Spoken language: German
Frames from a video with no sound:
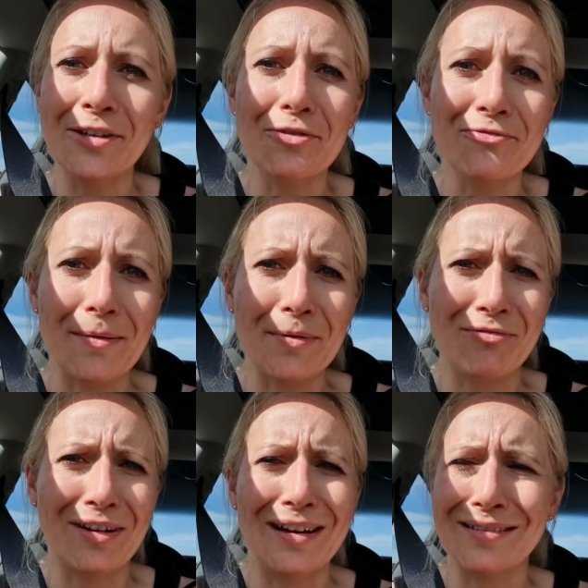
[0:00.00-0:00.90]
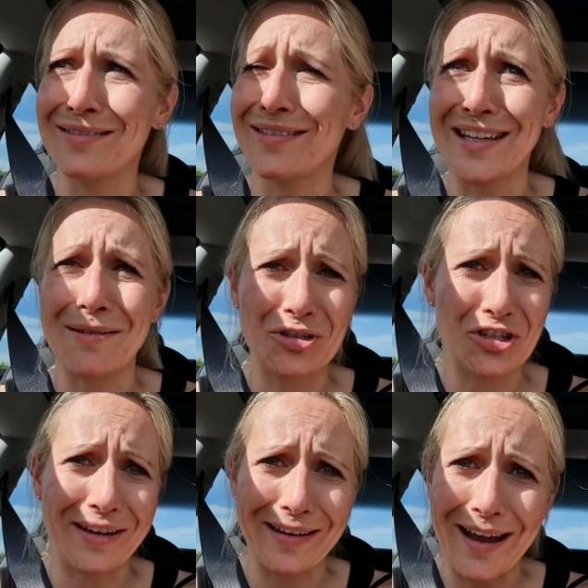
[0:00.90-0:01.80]
angerufen, habe gefragt, oh, ich habe
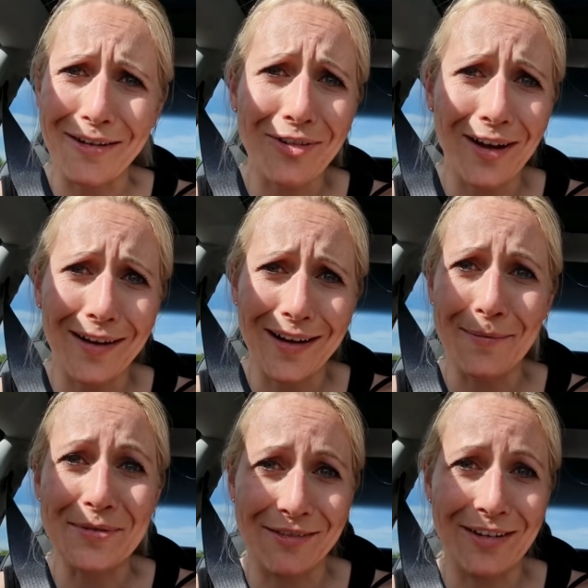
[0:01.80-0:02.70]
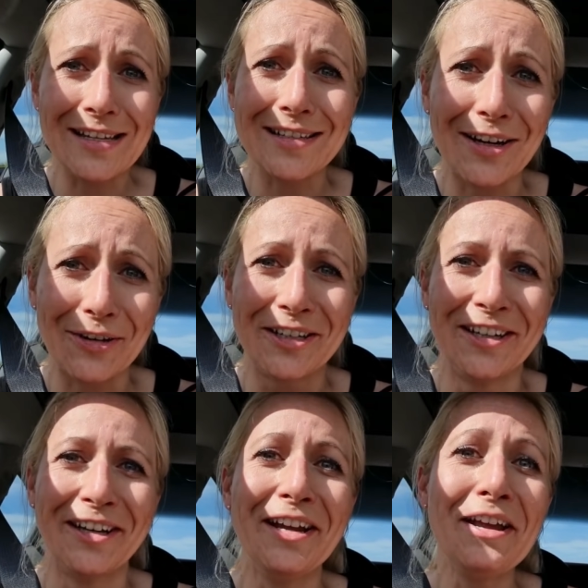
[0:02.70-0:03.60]
eine schräge Anfrage, habt ihr
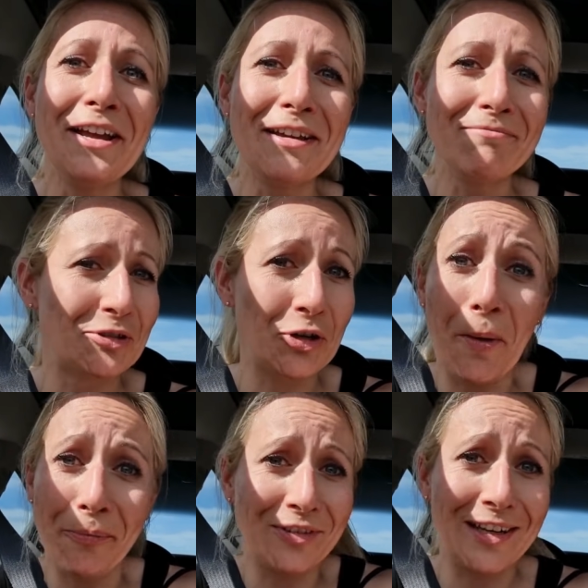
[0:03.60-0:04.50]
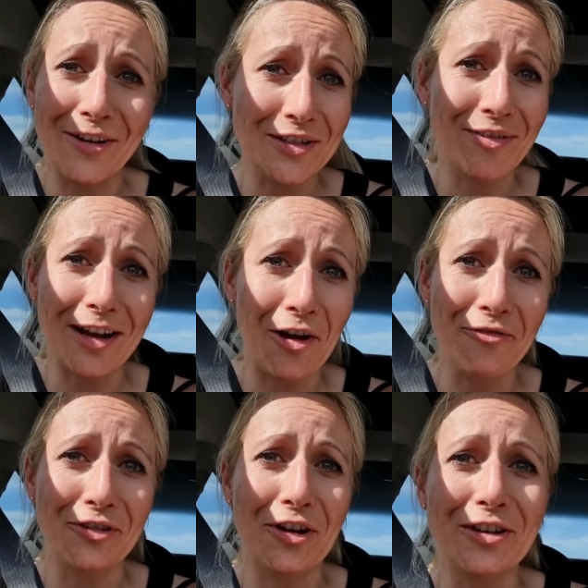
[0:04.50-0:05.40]
Weißkraut im Kopf, den ihr uns
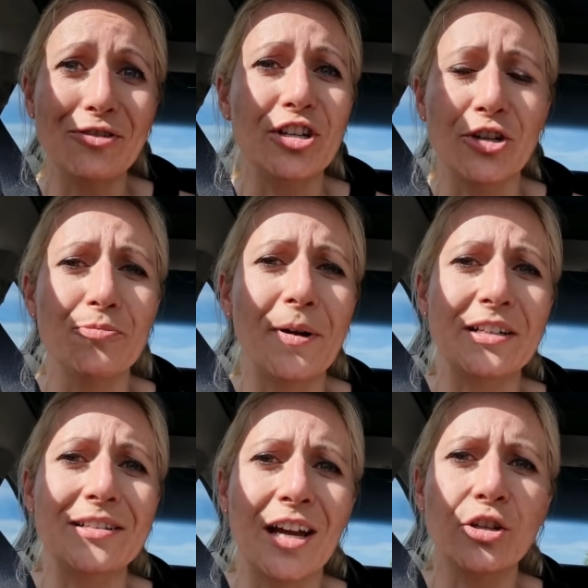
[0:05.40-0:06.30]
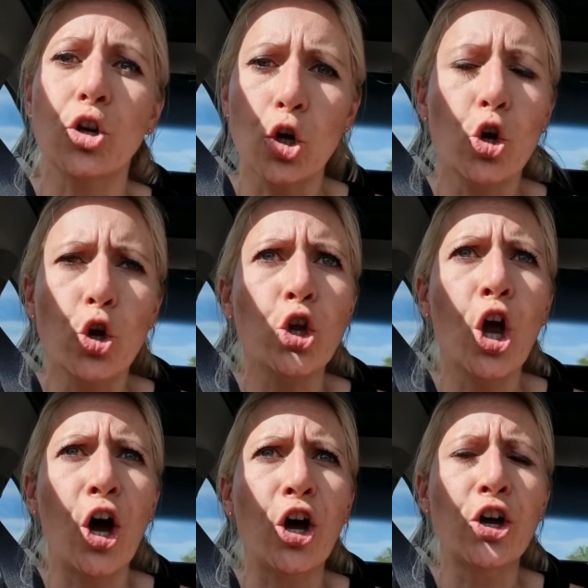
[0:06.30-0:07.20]
verkaufen könnt? Und der Typ hat gesagt,
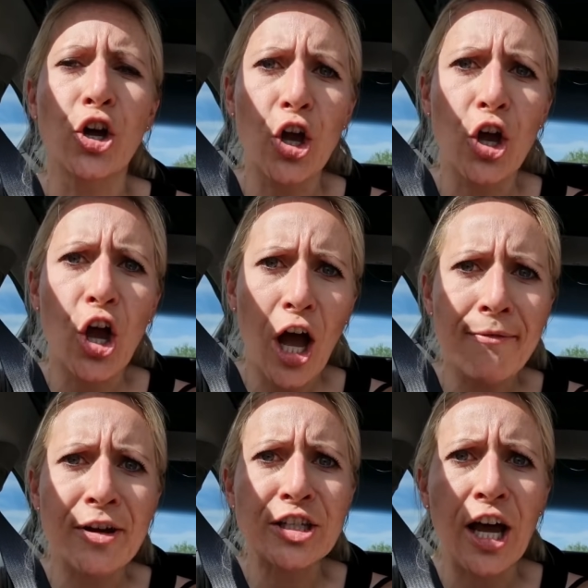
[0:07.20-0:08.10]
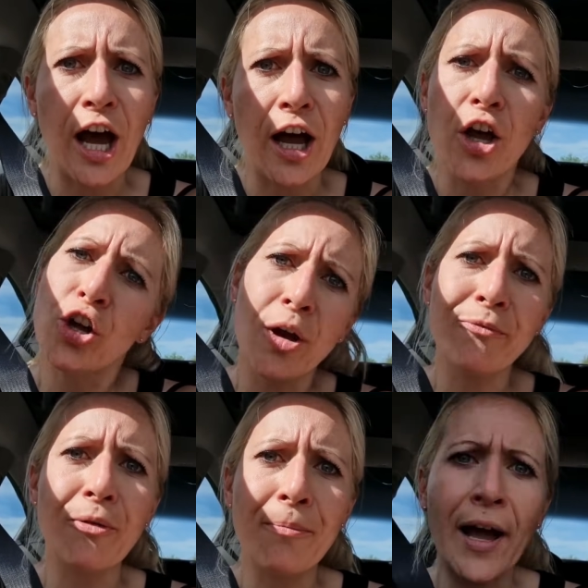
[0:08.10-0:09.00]
ja, haben wir da.
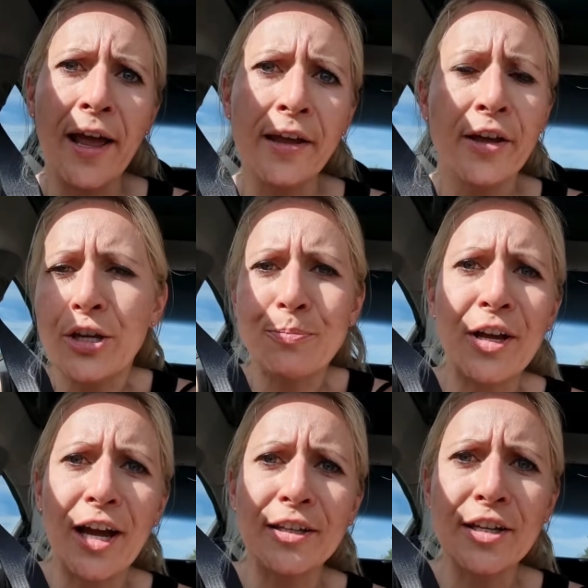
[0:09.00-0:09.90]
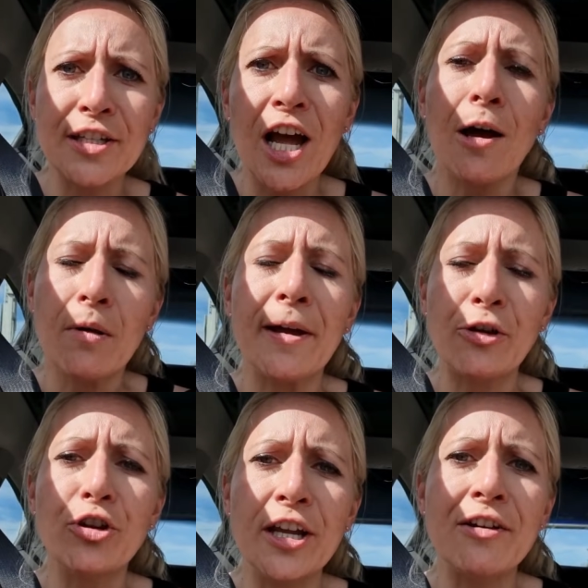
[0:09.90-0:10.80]
Kommt vorbei, ich bin gerade nicht da, aber
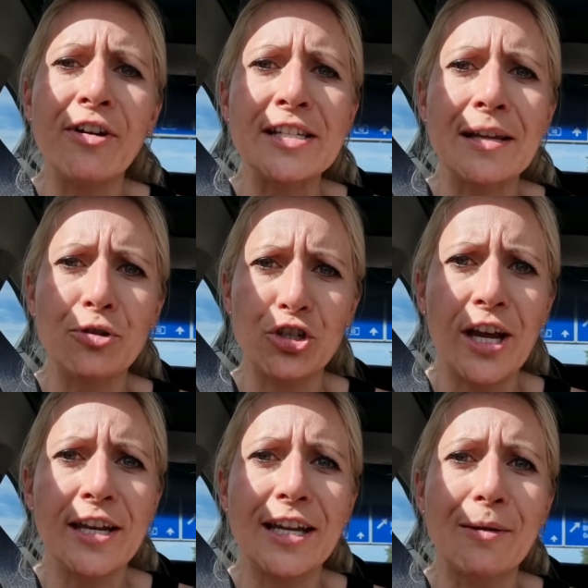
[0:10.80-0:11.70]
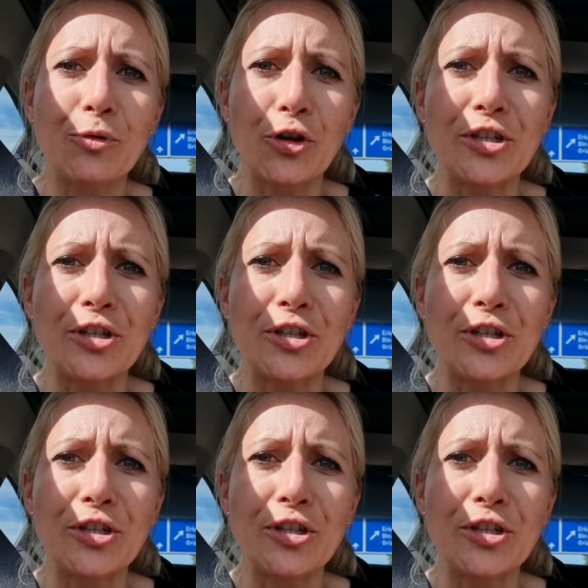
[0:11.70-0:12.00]
mein Kollege weiß dann Bescheid, der gibt